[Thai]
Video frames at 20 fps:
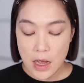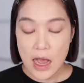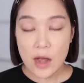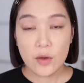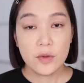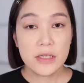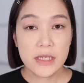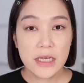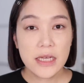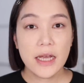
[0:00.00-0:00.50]
เอา
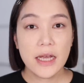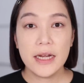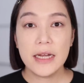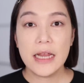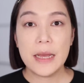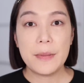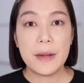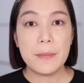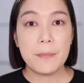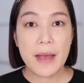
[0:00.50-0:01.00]
จริงอัน
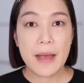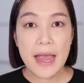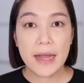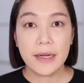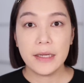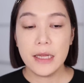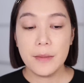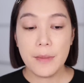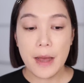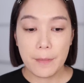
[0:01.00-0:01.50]
นี้เป็นแป้ง
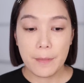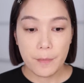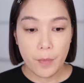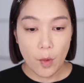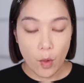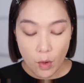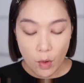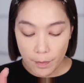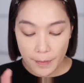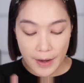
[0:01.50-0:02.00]
ที่แบบ
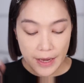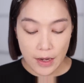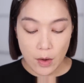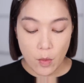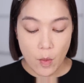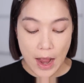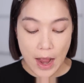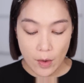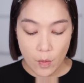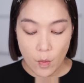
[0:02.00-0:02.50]
พกไประ
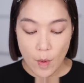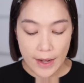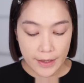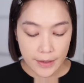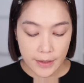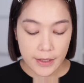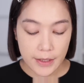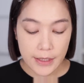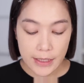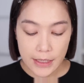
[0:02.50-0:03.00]
หว่างวัน
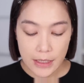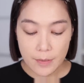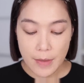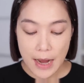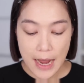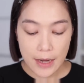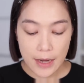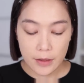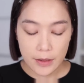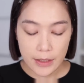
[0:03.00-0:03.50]
ได้ดี
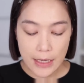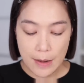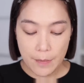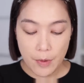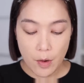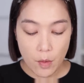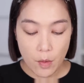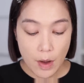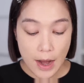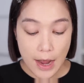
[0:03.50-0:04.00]
มากเลยนะ
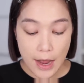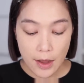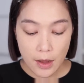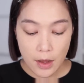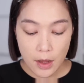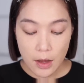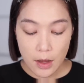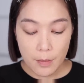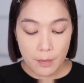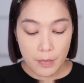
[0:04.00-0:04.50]
เพราะว่า
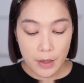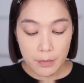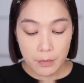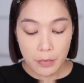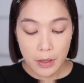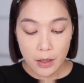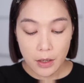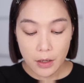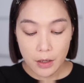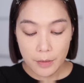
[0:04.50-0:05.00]
มันเบ
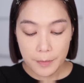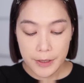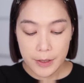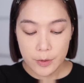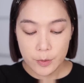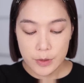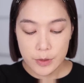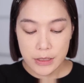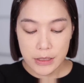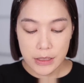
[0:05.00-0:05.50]
ลอผิ
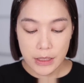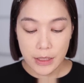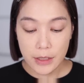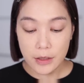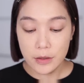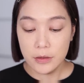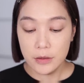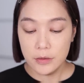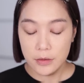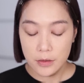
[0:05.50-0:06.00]
วจริง
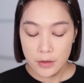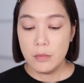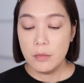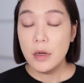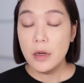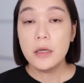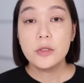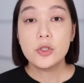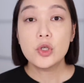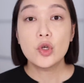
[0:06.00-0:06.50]
เบ
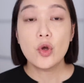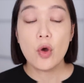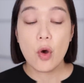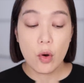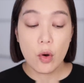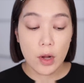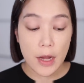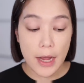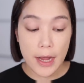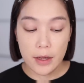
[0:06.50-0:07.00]
ลอจนง
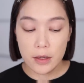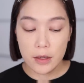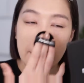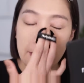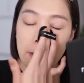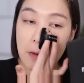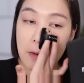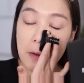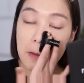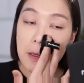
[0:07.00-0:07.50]
งอะ
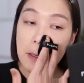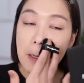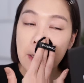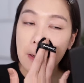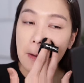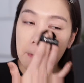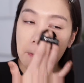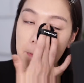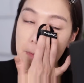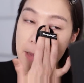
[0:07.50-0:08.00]
แล้วก็คือ
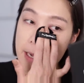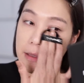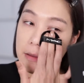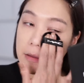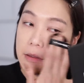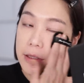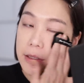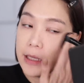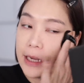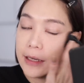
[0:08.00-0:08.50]
แมตต์
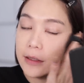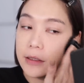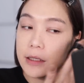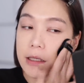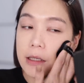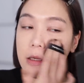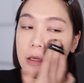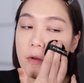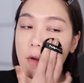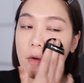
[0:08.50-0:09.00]
เลยทัน
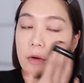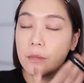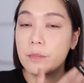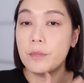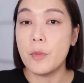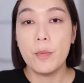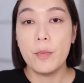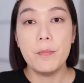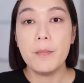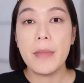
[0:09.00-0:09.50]
ทีกด
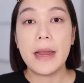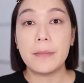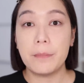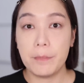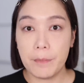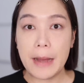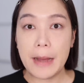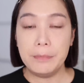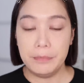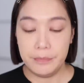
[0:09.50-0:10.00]
ปุ๊บแมตต์
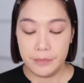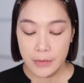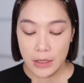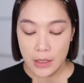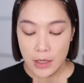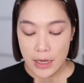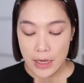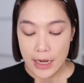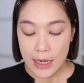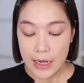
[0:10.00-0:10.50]
ปั๊บ
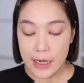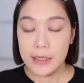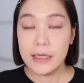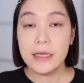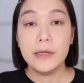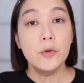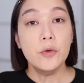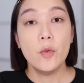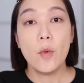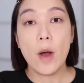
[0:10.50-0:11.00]
อะไร
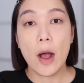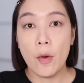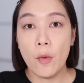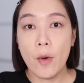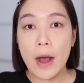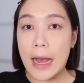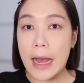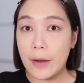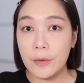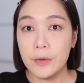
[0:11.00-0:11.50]
ที่ดู
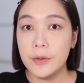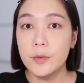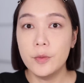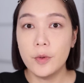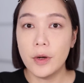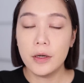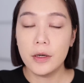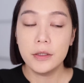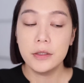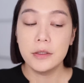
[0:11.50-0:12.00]
วาวๆอยู่
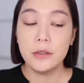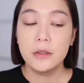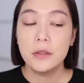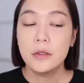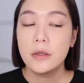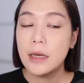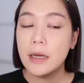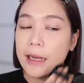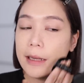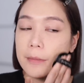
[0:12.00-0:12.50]
ก็คือ
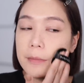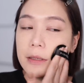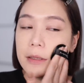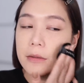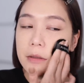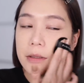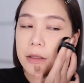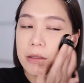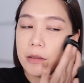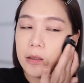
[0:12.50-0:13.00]
หายไปเล
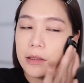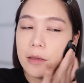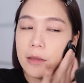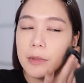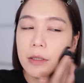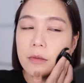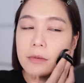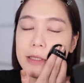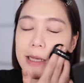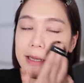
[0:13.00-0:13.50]
ยแล้ว
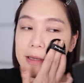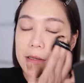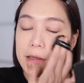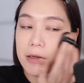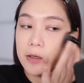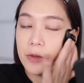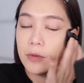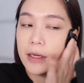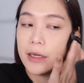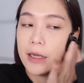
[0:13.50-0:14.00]
ไม่ต้องใช้เย
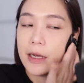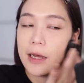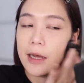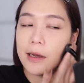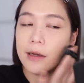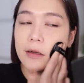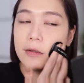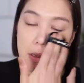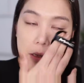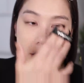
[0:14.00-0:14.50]
อะด้วยนะคะ
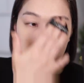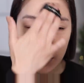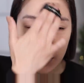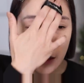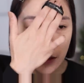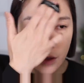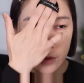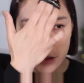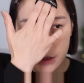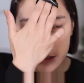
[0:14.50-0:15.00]
เดี๋
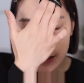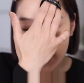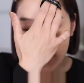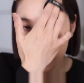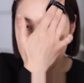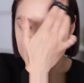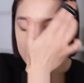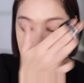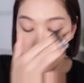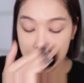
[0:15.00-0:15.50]
ยวเราจะใช้
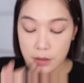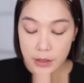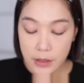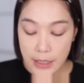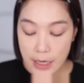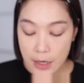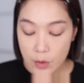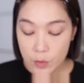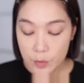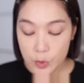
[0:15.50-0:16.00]
สีอื่น
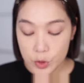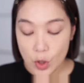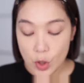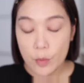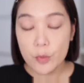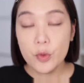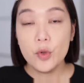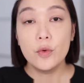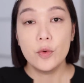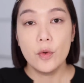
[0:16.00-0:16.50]
ให้คุณผู้ชม
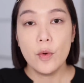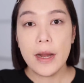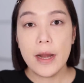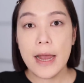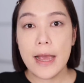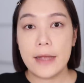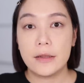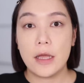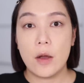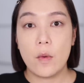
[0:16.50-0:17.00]
ดูด้วยแห
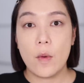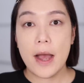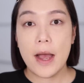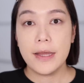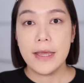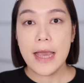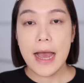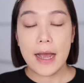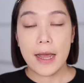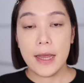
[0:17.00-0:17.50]
ละแต่ว่า
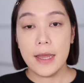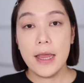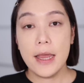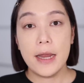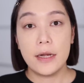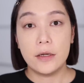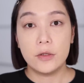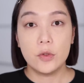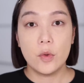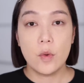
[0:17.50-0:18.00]
อยากให้
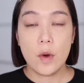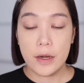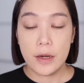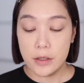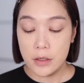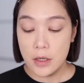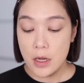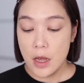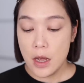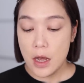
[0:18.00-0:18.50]
เห็นตัว
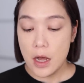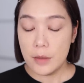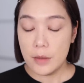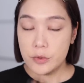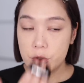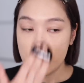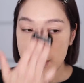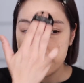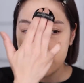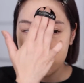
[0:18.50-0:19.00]

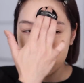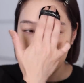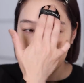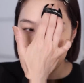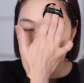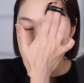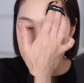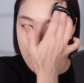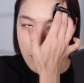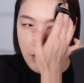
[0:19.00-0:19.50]

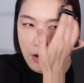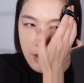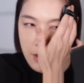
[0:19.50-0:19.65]
translucent ก่